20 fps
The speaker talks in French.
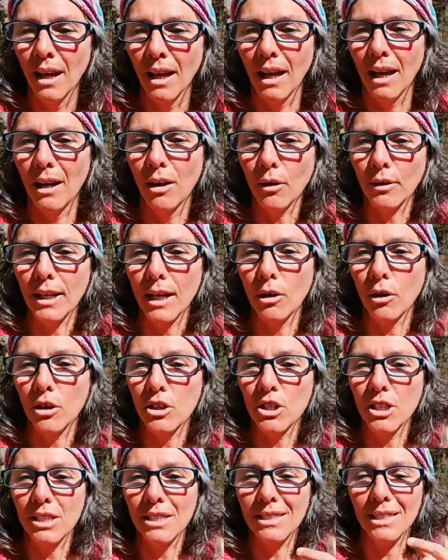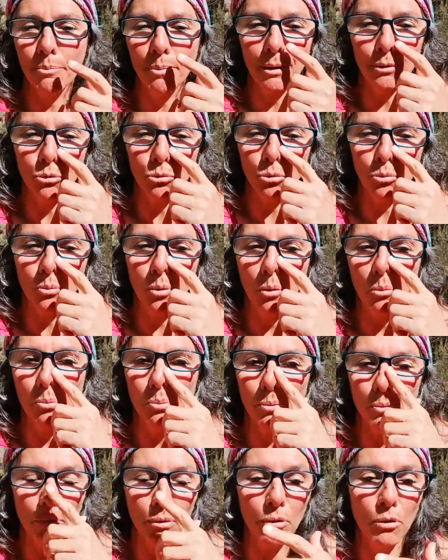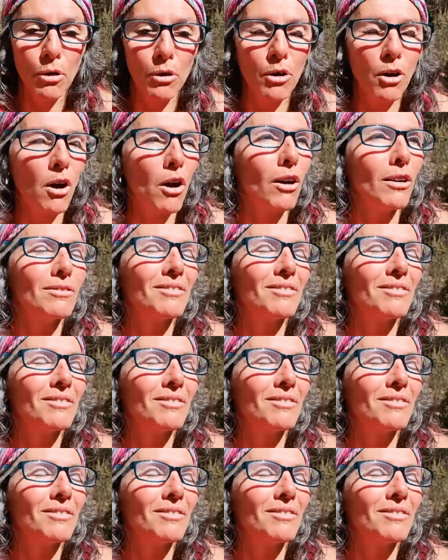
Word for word: Alors qu'à l'origine, c'est pas du tout bon pour le corps.